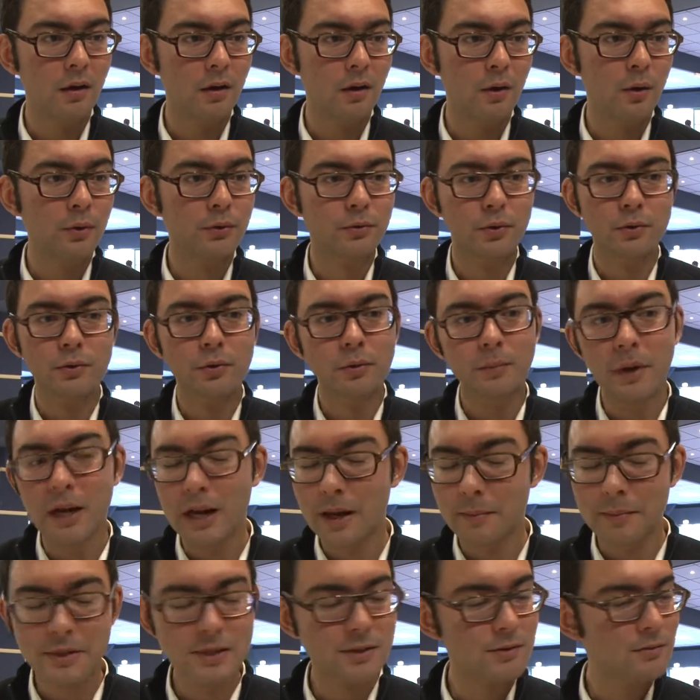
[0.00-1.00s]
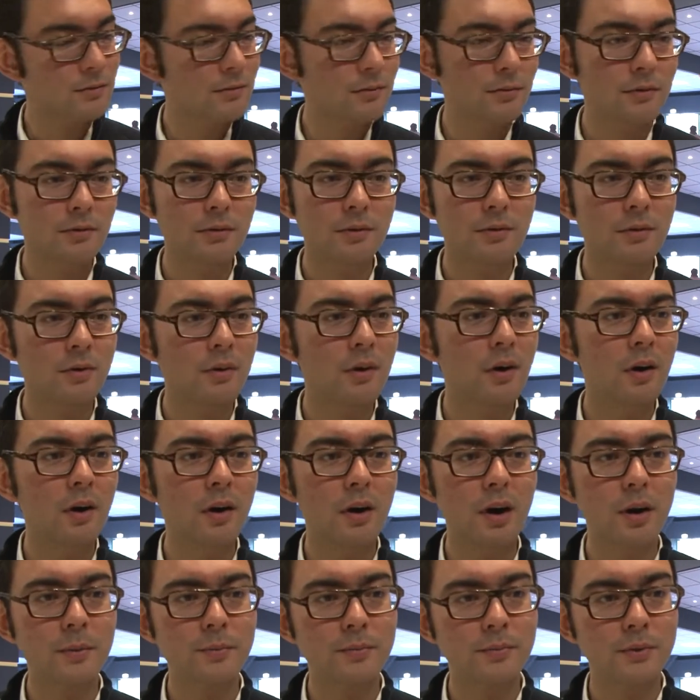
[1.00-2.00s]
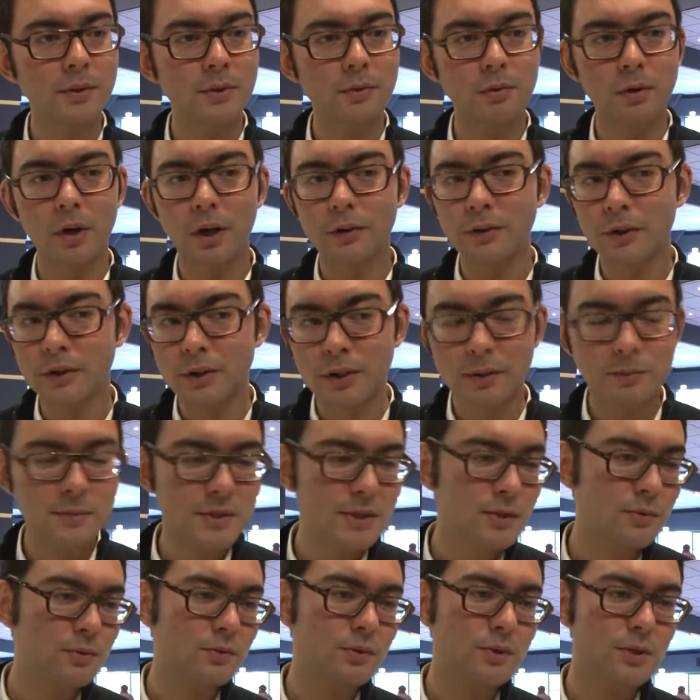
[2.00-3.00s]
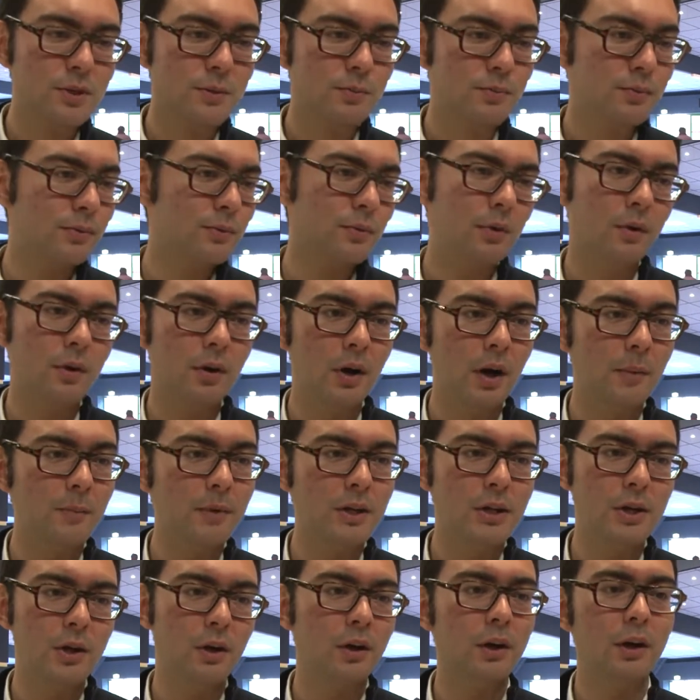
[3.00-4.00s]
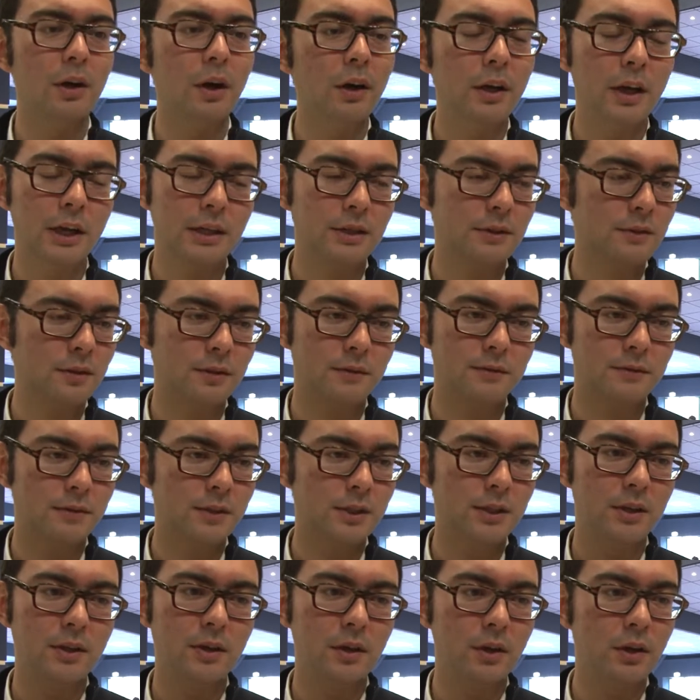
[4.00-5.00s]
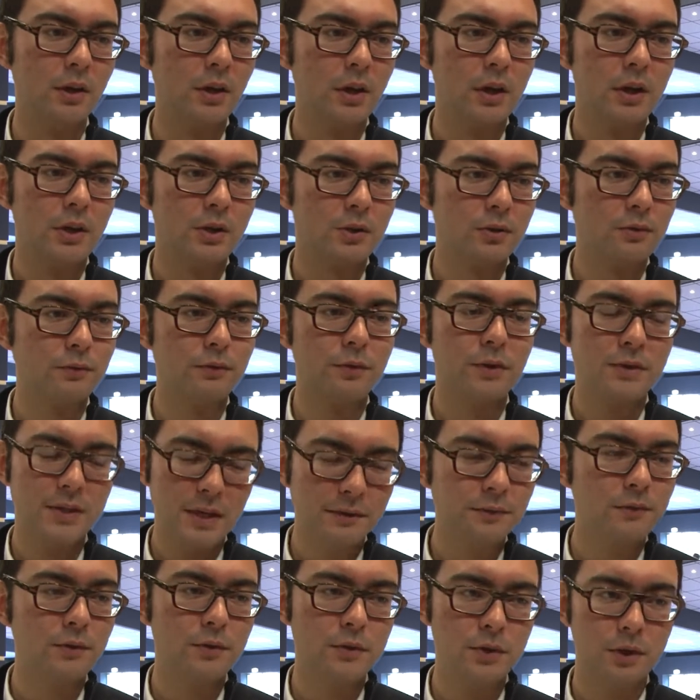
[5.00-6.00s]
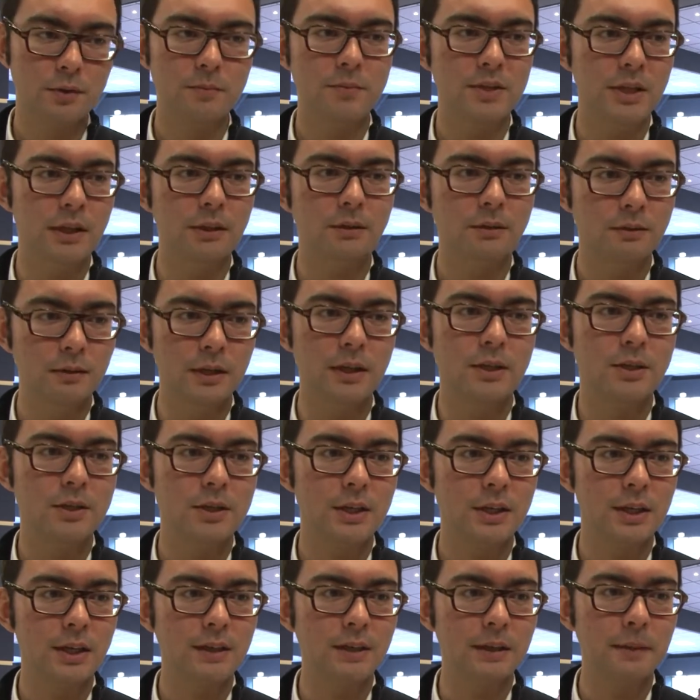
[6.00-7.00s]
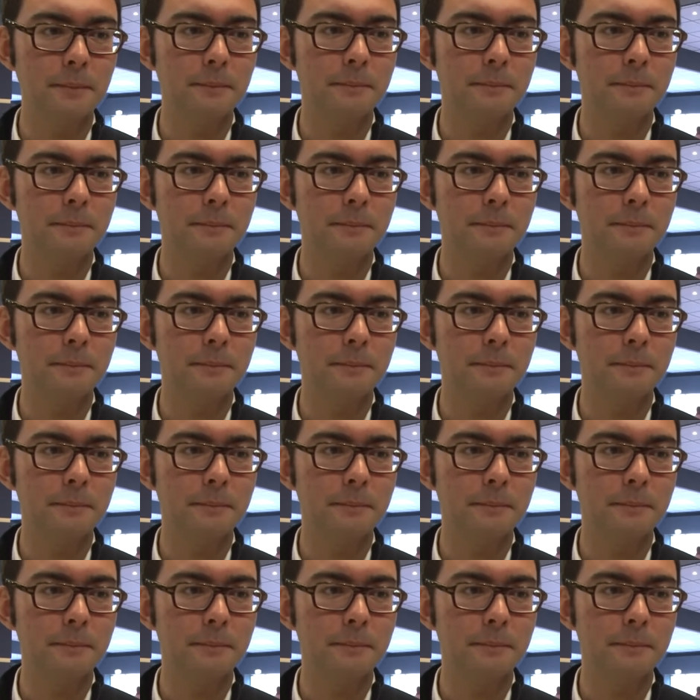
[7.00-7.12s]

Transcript: autonomes à la maison et puis qu'on leur donne des petits outils pour améliorer améliorer leur qualité de vie. Euh, je trouve que ça fonctionne bien, chaque année.